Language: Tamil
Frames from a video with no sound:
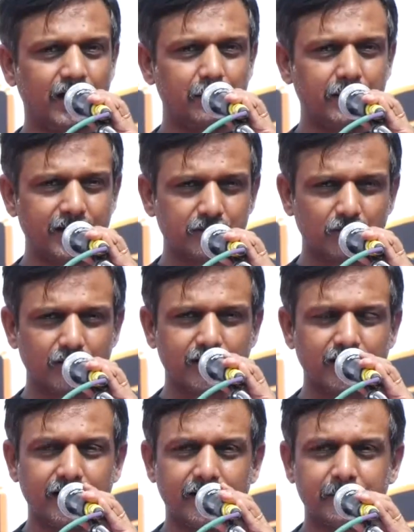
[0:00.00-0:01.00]
அன்பான
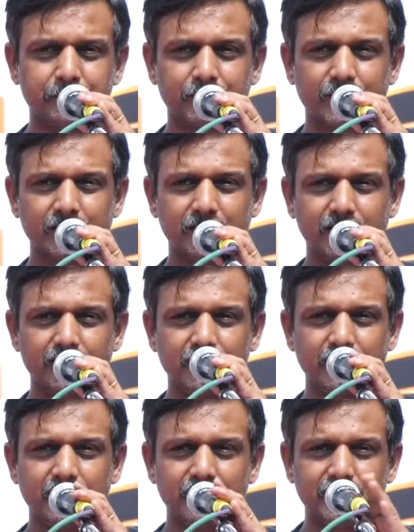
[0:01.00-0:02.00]
தோழர்களே
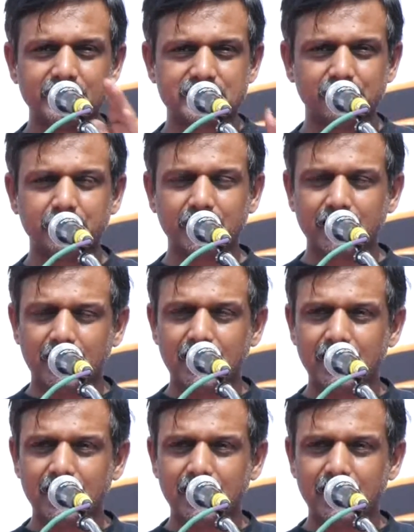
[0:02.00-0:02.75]
டிசம்பர்